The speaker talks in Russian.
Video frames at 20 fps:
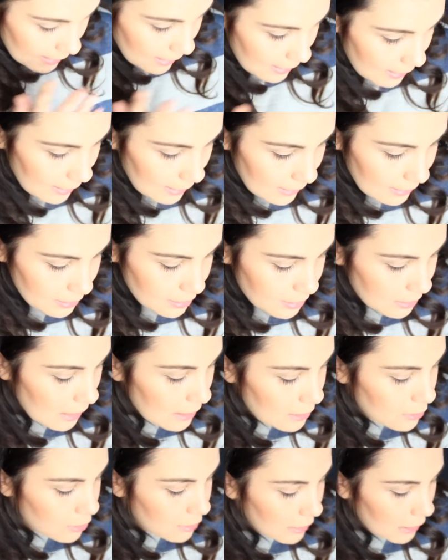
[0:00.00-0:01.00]
А,
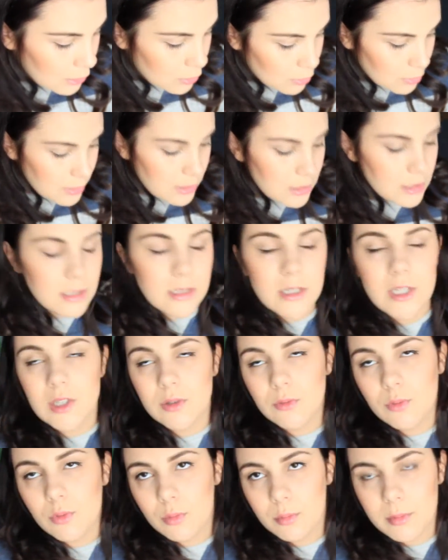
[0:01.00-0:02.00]
сразу скажу, единственное,
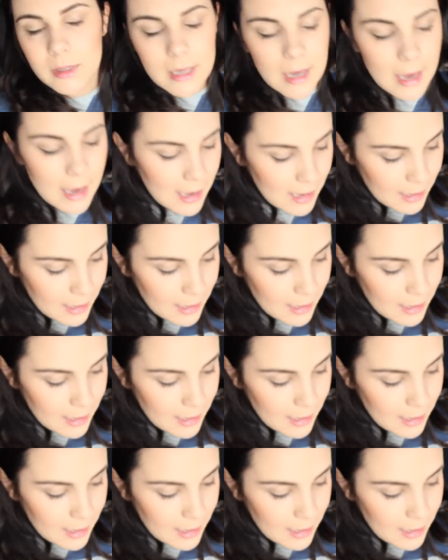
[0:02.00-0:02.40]
чего у меня